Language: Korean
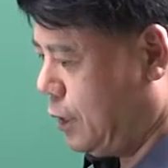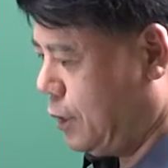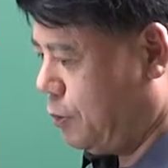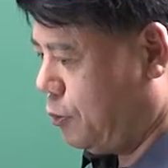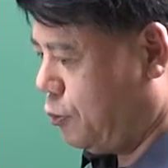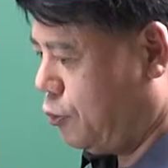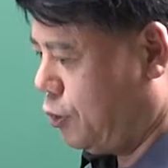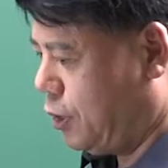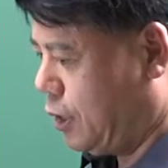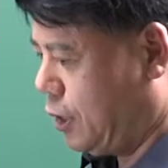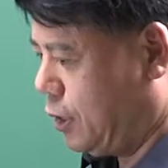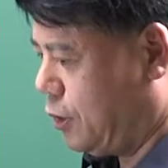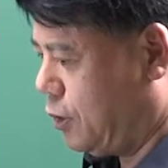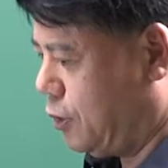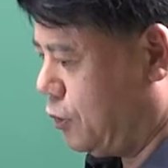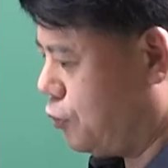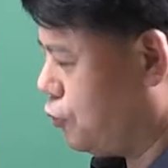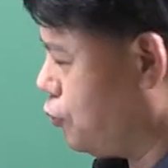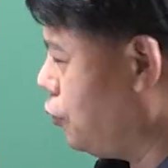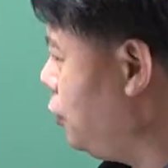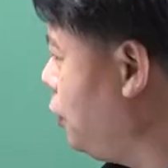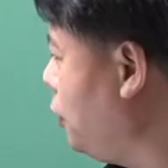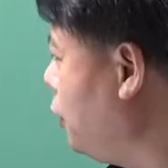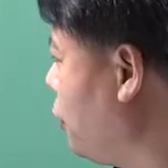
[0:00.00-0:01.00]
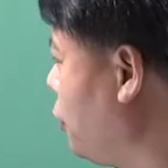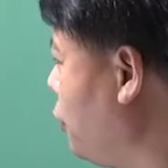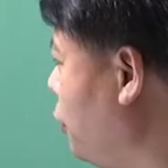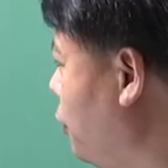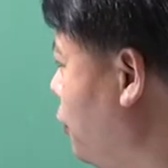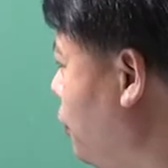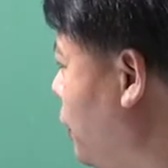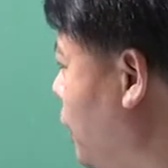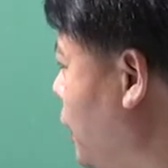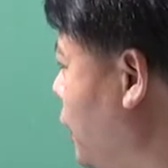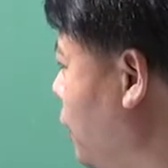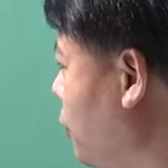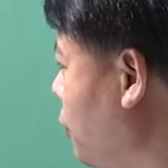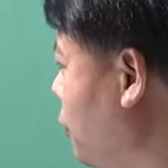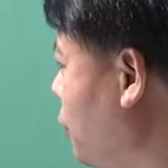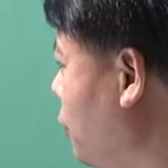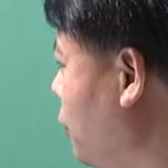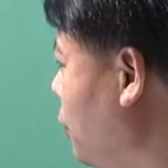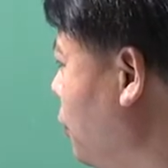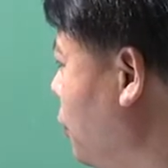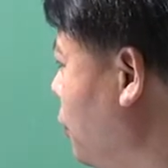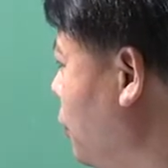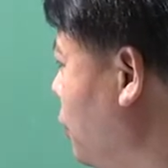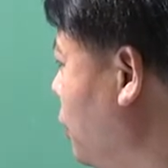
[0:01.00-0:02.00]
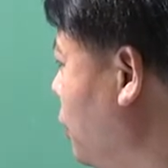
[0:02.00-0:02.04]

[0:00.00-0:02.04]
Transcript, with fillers: 뭐예요? 출력이 얼마라고?